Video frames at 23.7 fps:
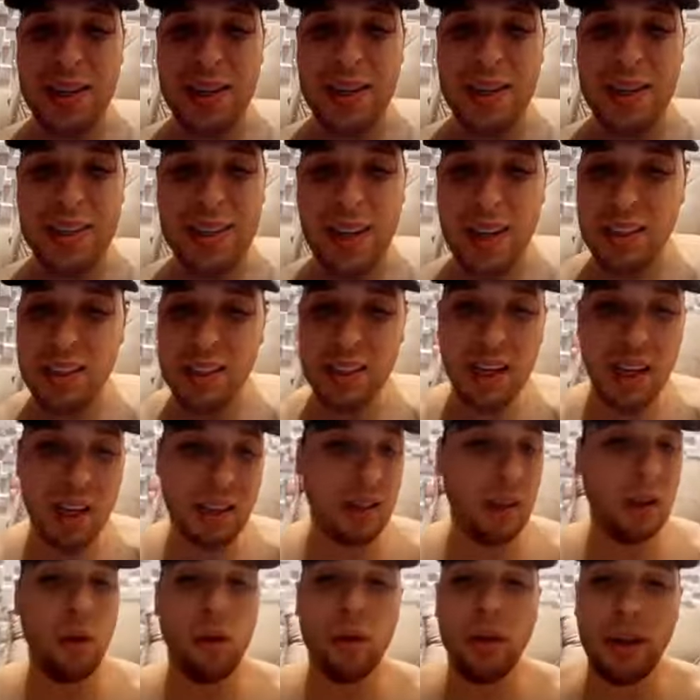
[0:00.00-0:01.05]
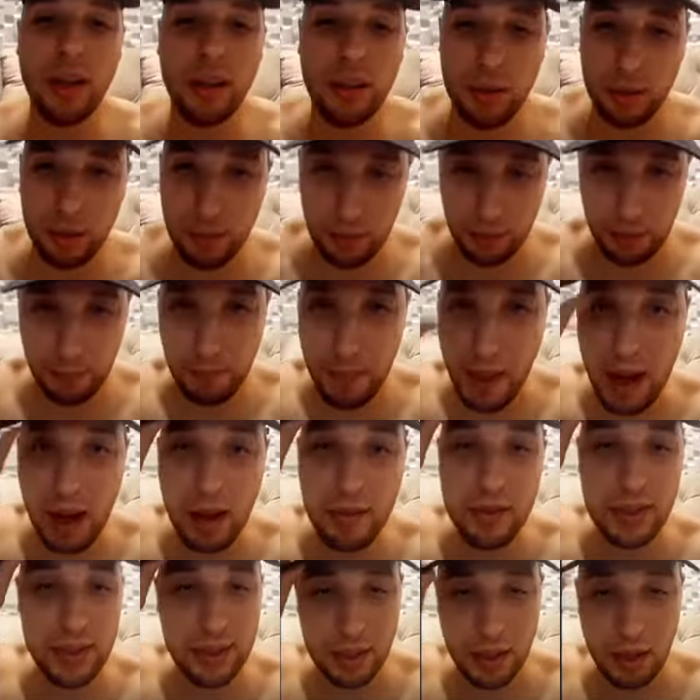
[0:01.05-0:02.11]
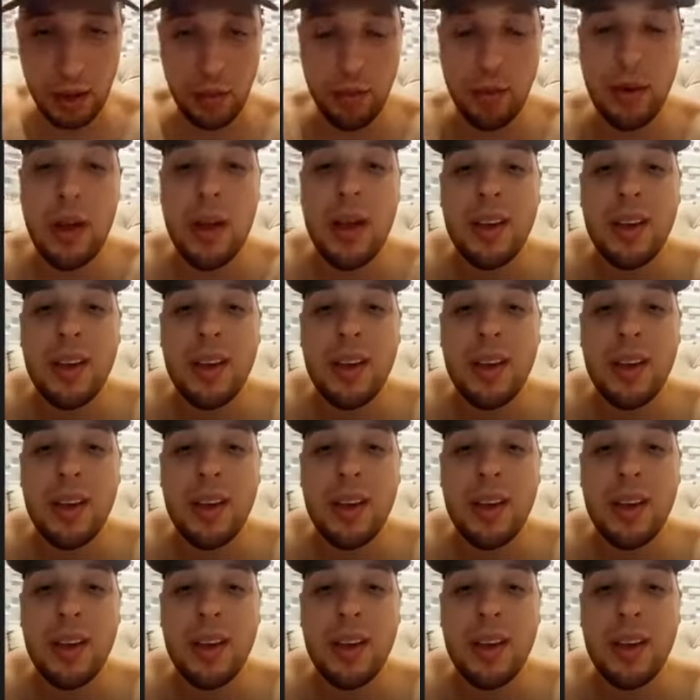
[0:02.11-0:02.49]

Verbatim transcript: Piadinha terror nenhum. Pega a visão.